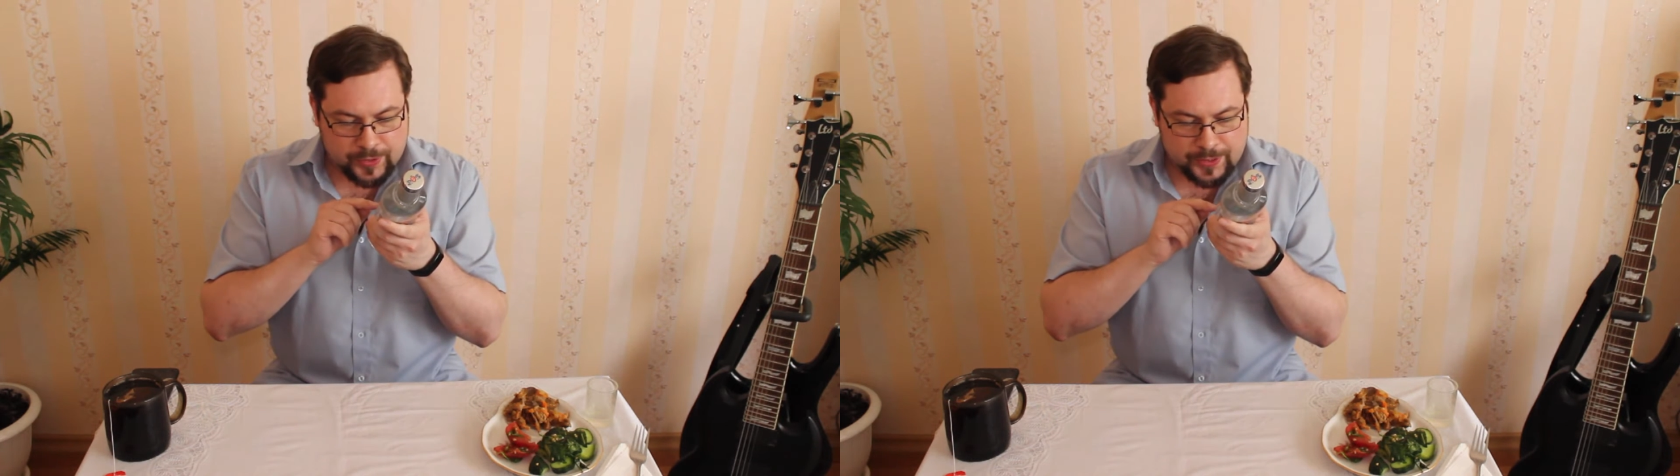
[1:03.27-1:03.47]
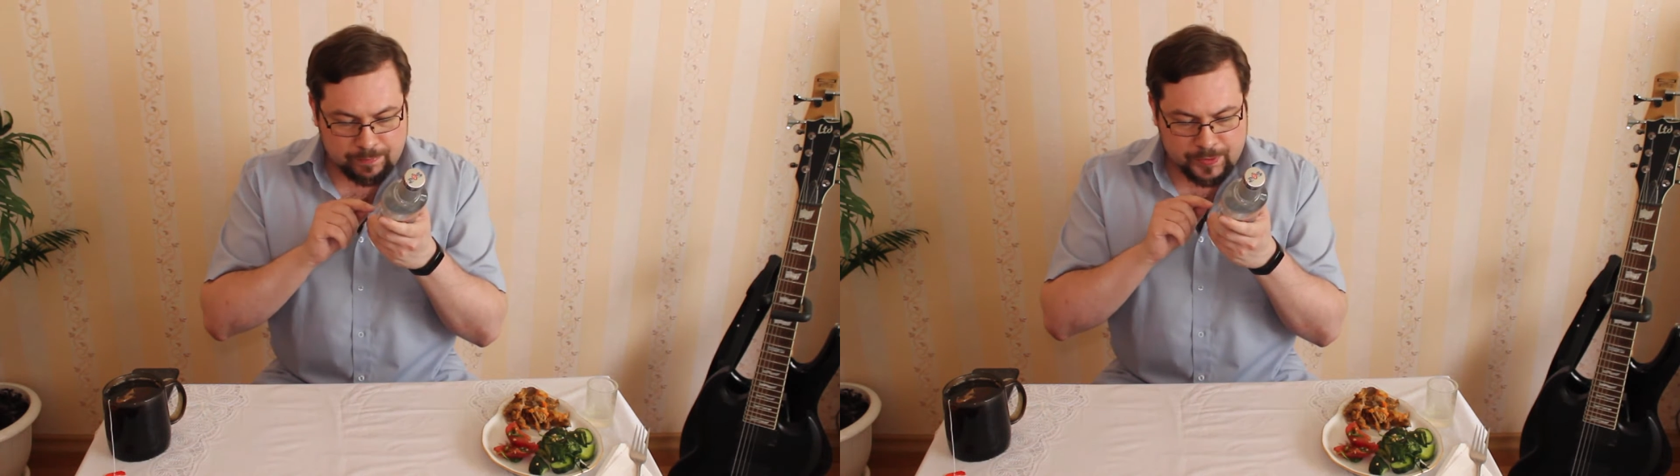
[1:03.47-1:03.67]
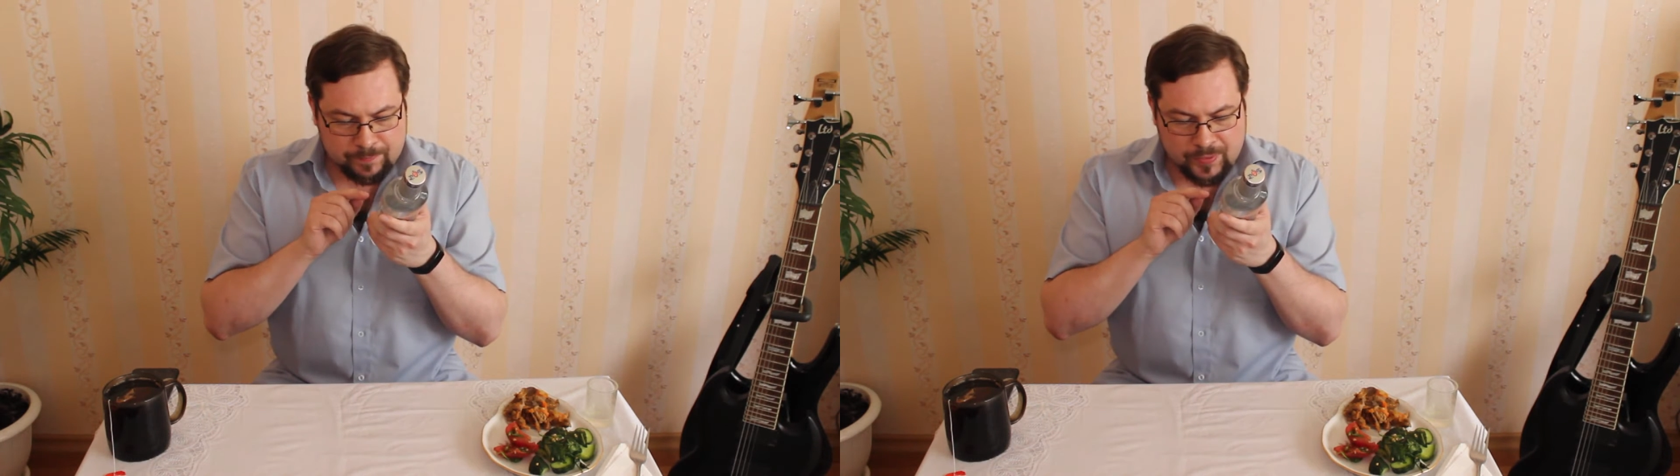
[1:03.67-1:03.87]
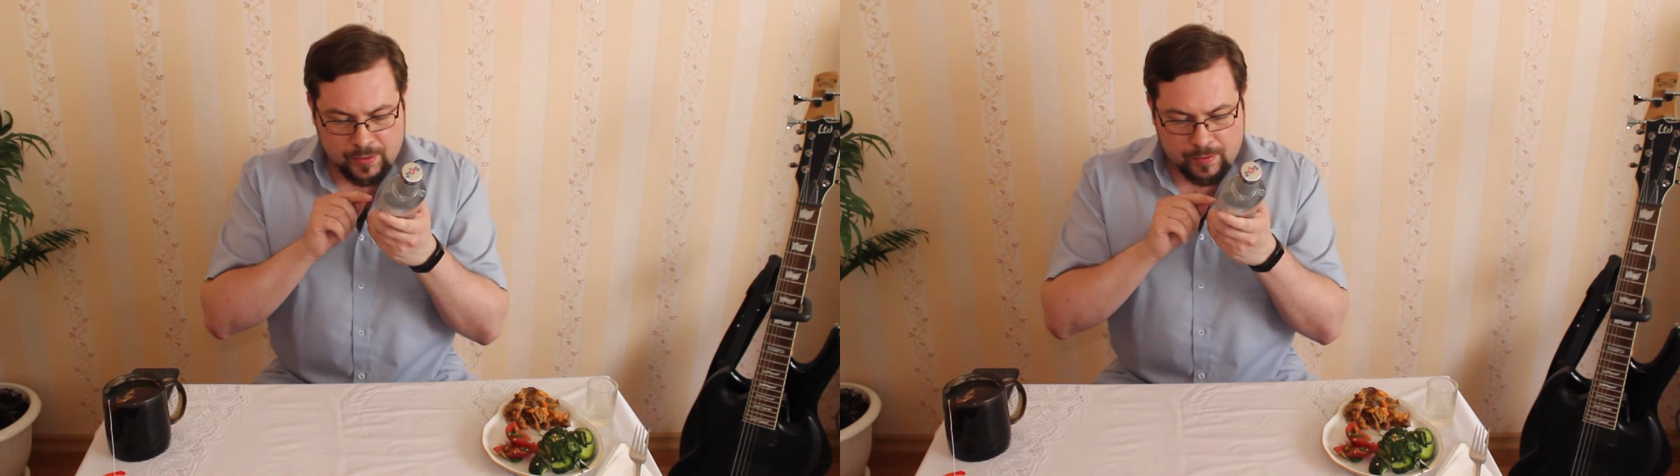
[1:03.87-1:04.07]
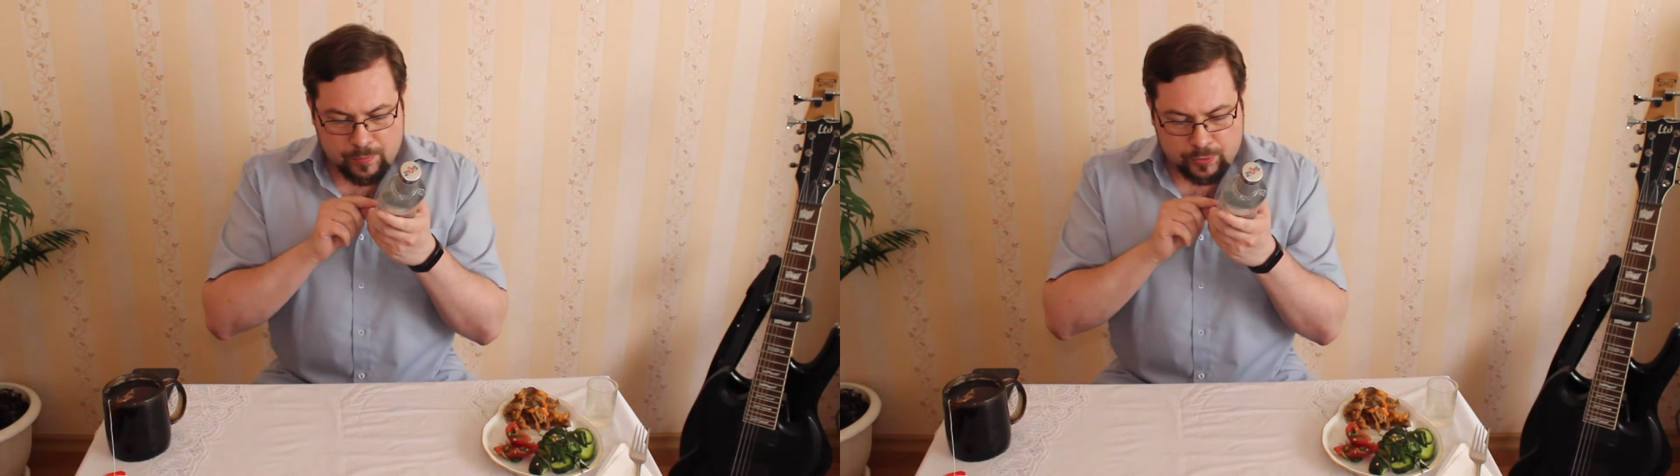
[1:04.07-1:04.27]
липы,
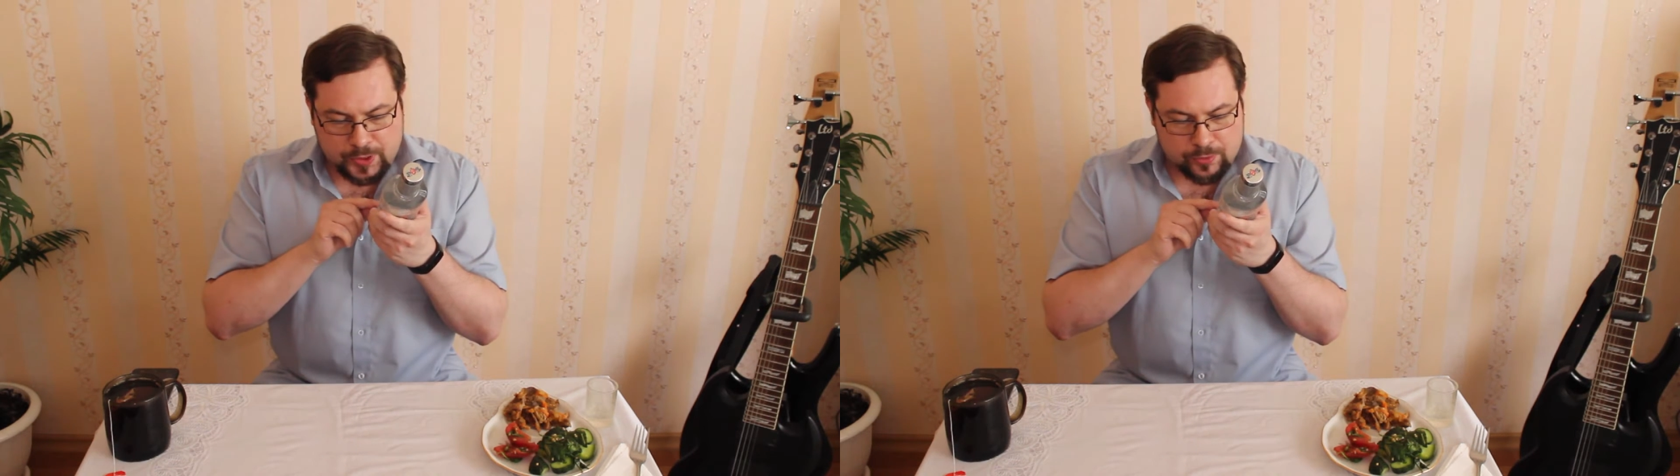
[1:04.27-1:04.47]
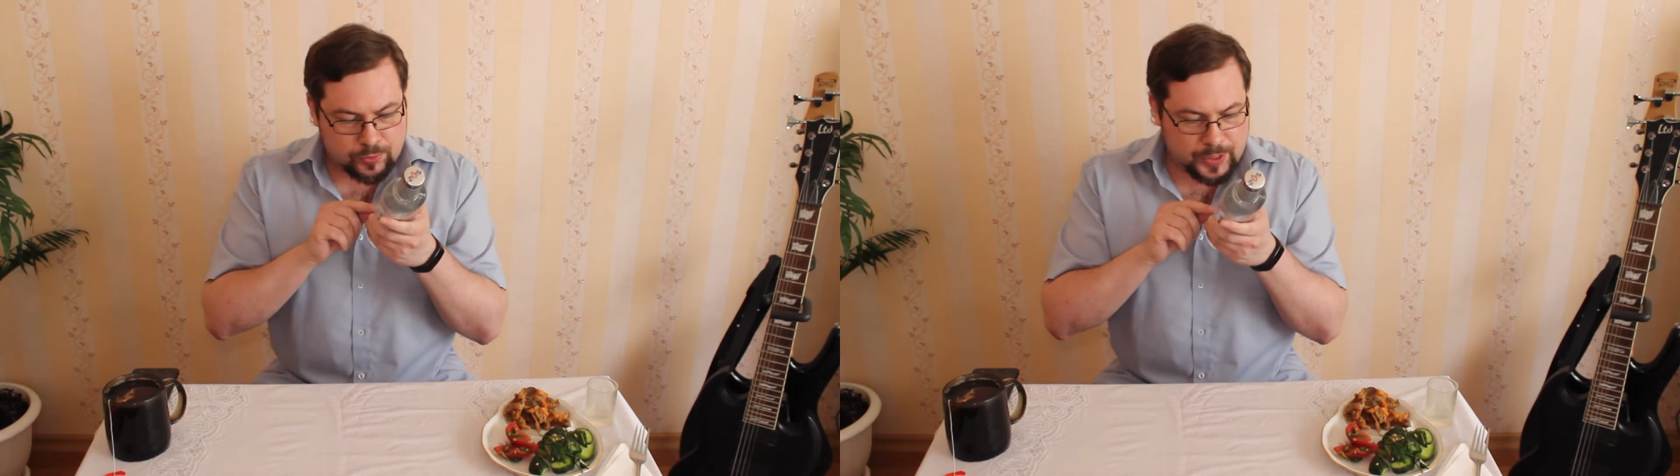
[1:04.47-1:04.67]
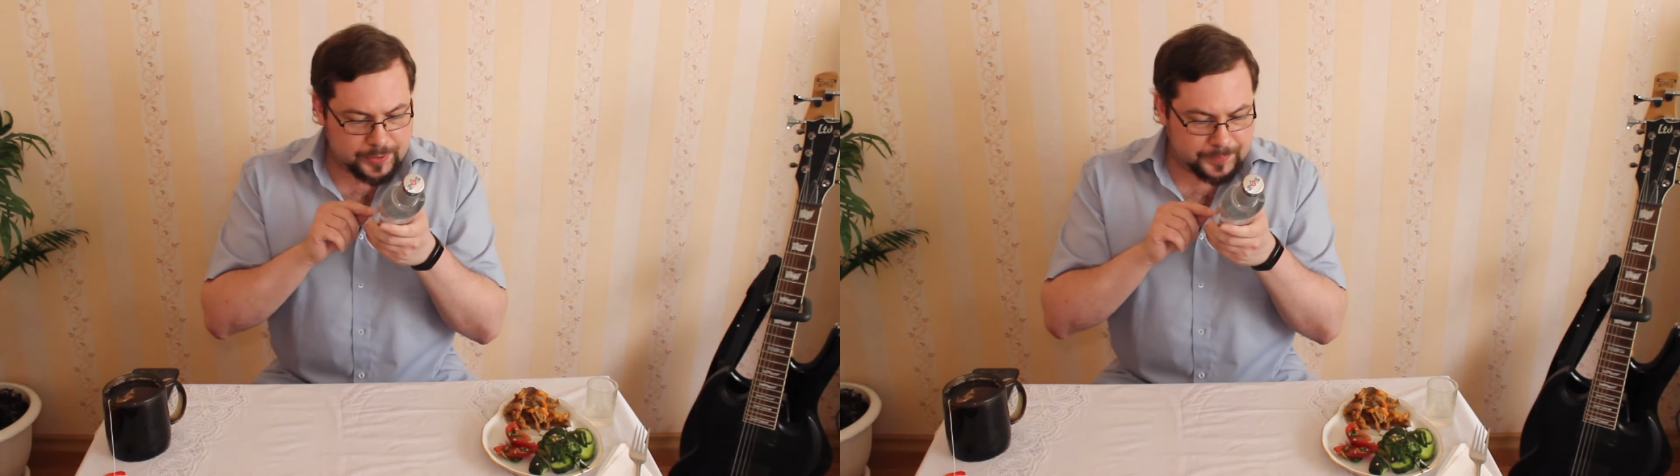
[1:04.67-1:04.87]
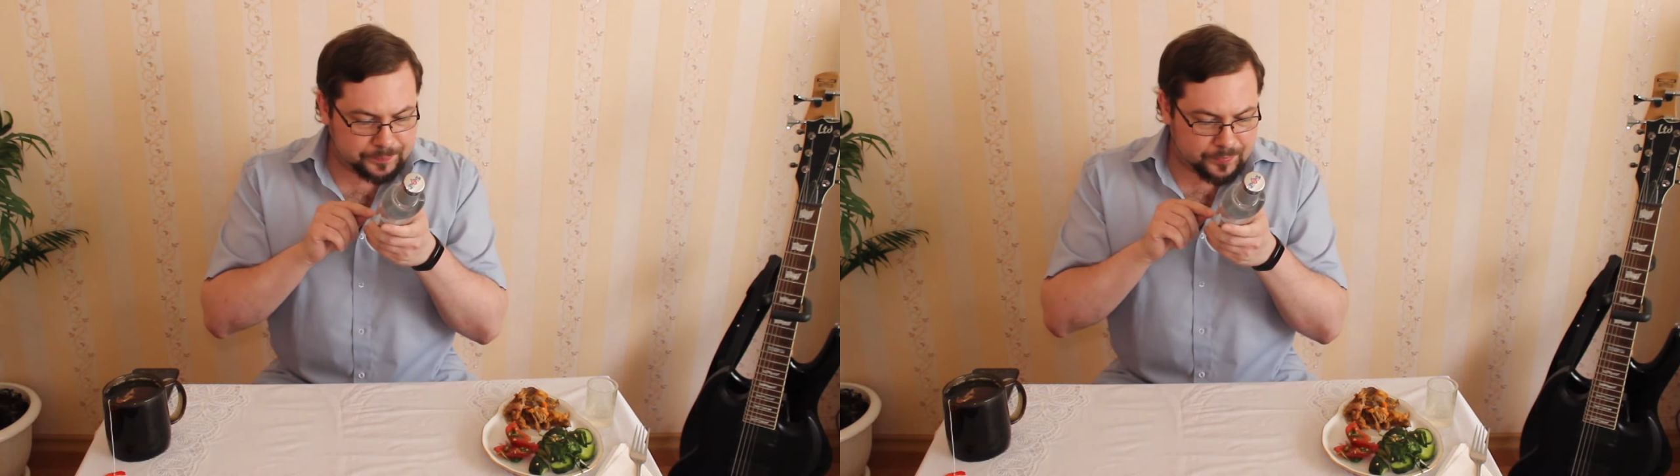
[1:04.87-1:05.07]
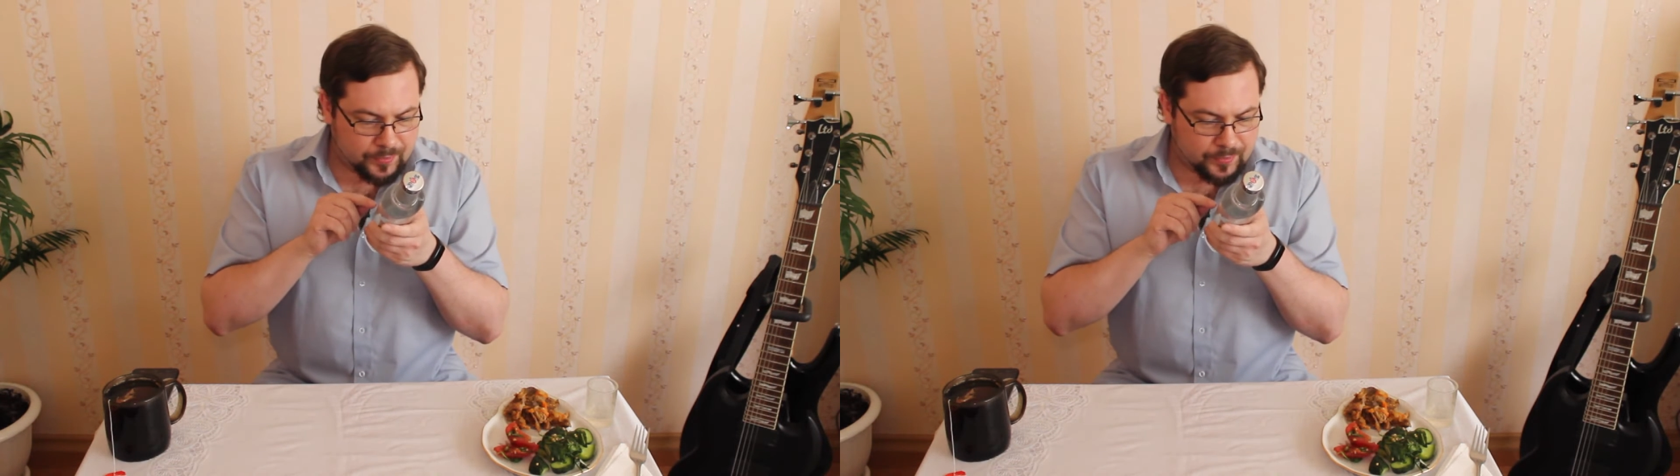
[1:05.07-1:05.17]
мед натуральный,